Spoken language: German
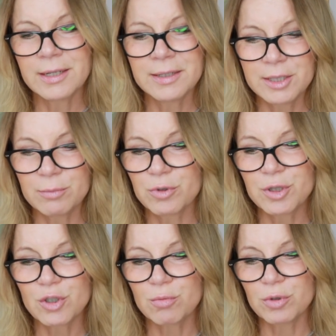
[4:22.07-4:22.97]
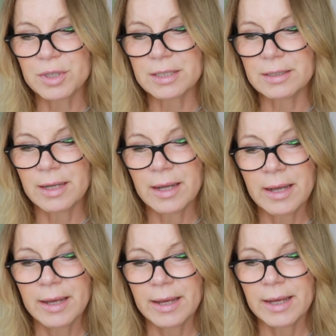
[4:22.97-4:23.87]
Sie musste schmunzeln.
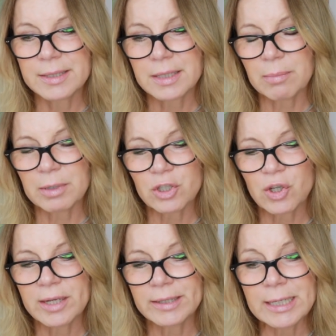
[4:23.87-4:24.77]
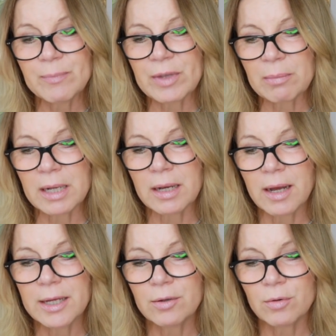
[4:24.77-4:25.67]
Es gab anscheinend neben der
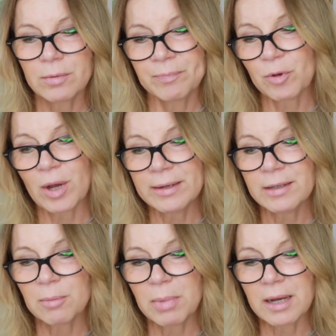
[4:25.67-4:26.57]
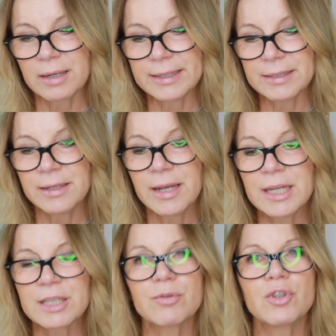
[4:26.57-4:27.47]
Malerei noch andere Parallelen
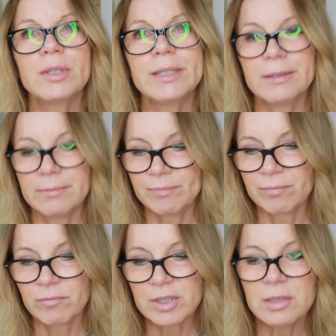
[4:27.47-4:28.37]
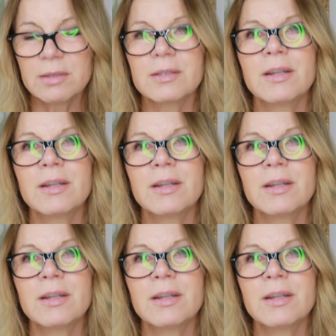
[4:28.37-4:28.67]
zwischen ihnen. Was ist denn?